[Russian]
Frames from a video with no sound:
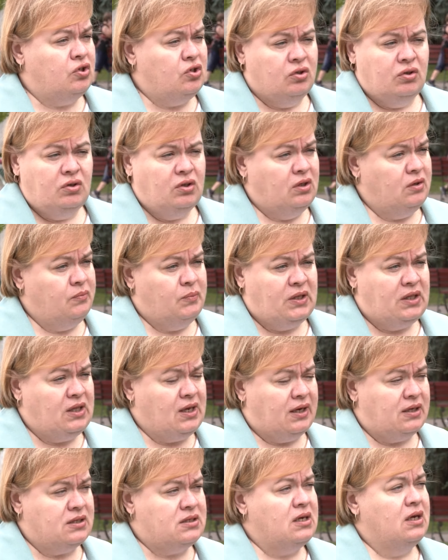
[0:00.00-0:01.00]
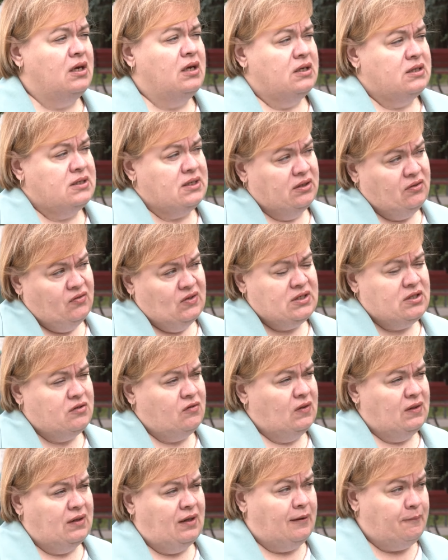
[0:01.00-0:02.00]
не менять,
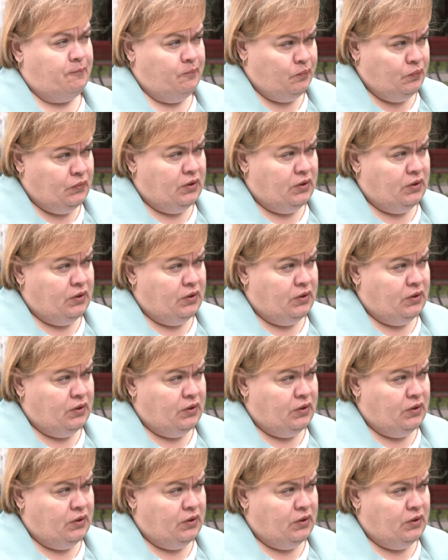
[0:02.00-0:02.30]
соответственно,